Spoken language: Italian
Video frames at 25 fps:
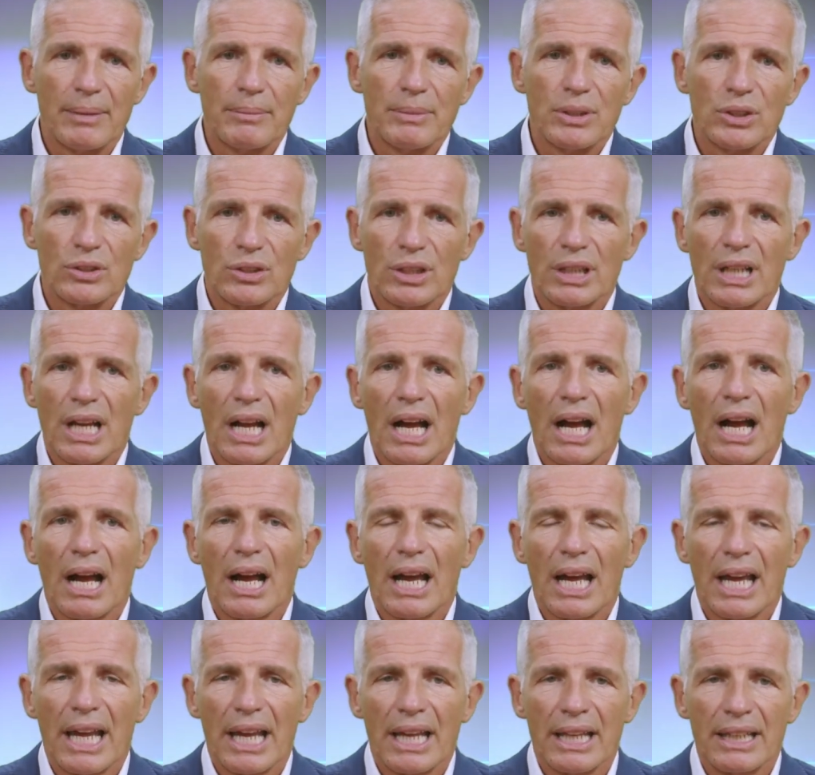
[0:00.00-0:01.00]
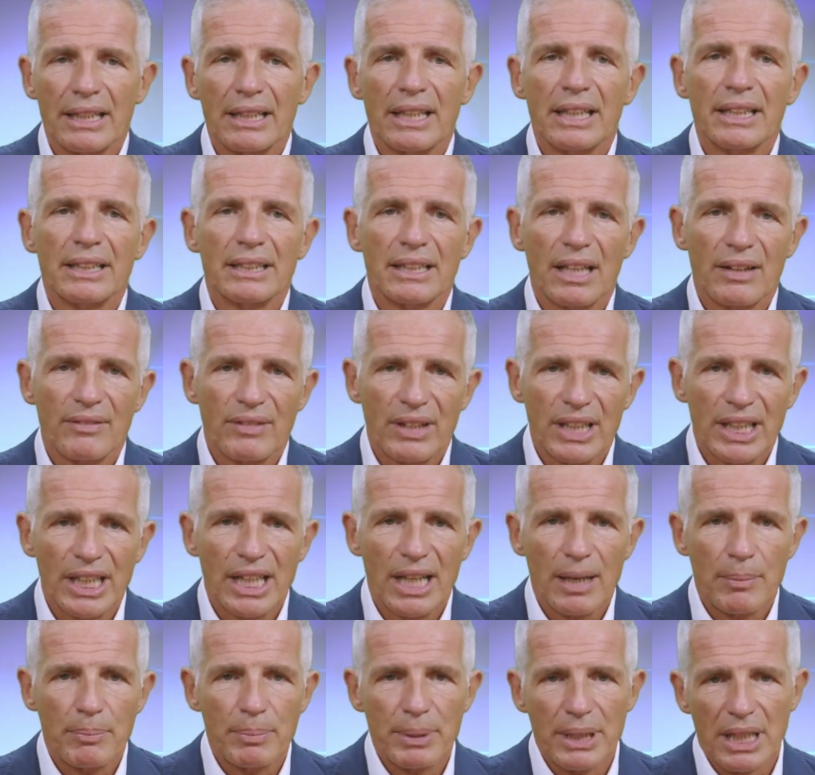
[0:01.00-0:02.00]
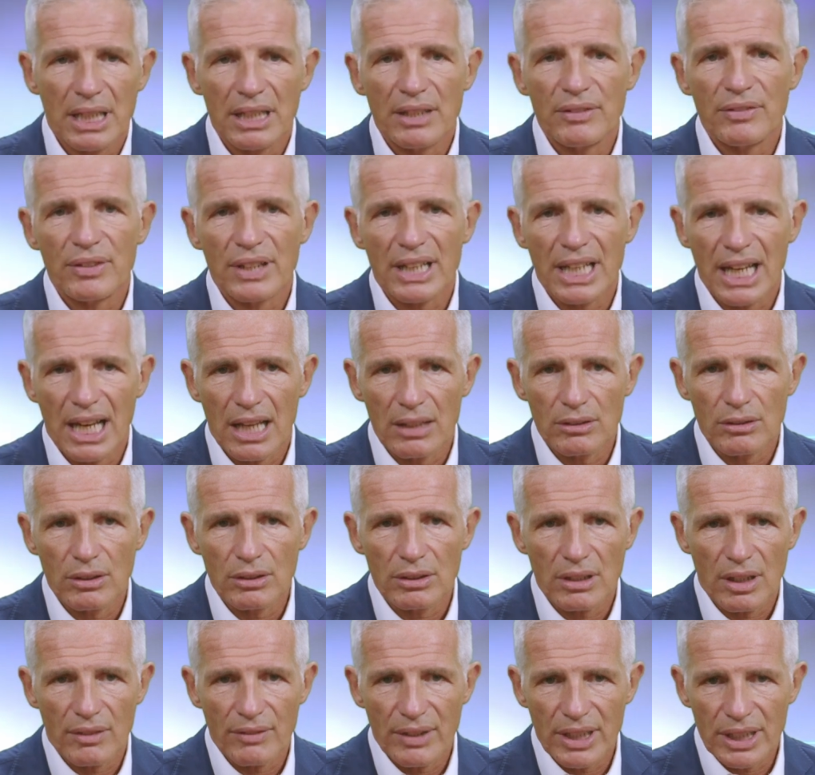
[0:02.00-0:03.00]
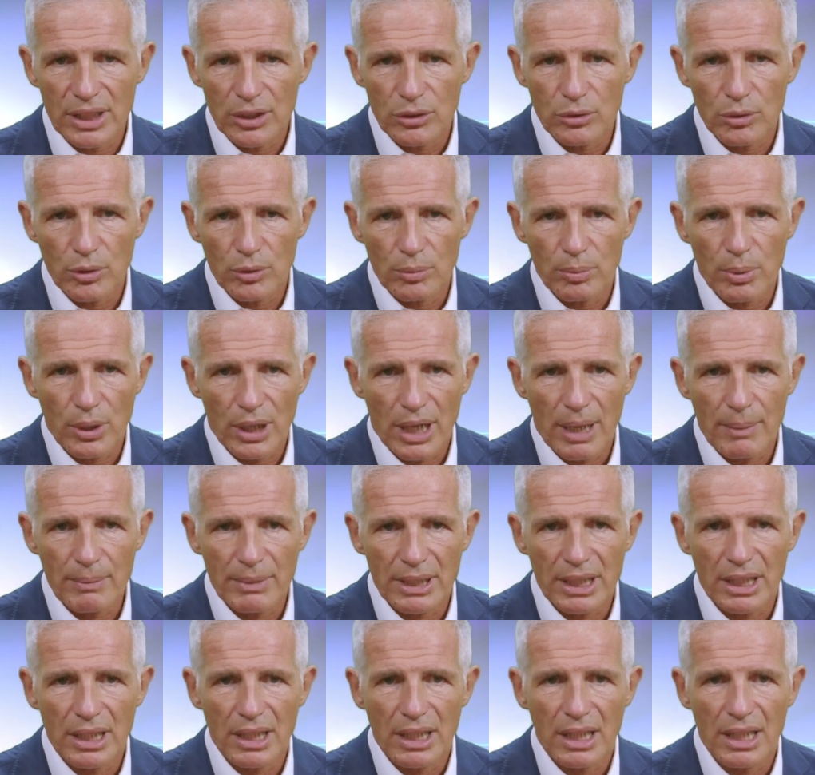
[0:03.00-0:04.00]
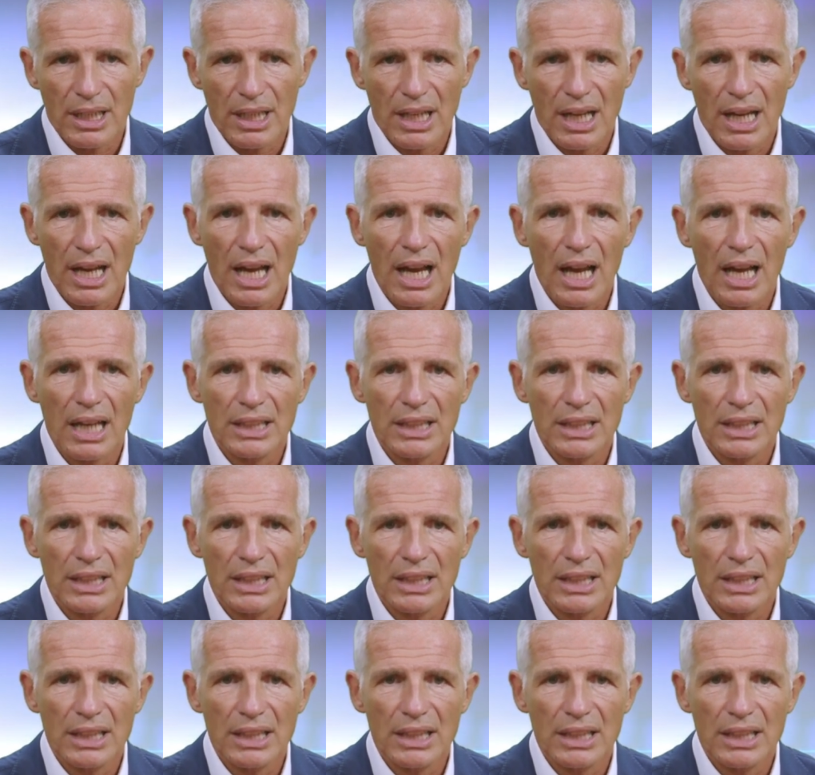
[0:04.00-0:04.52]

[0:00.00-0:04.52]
bisogna intervenire pianificando interventi sul programma eh,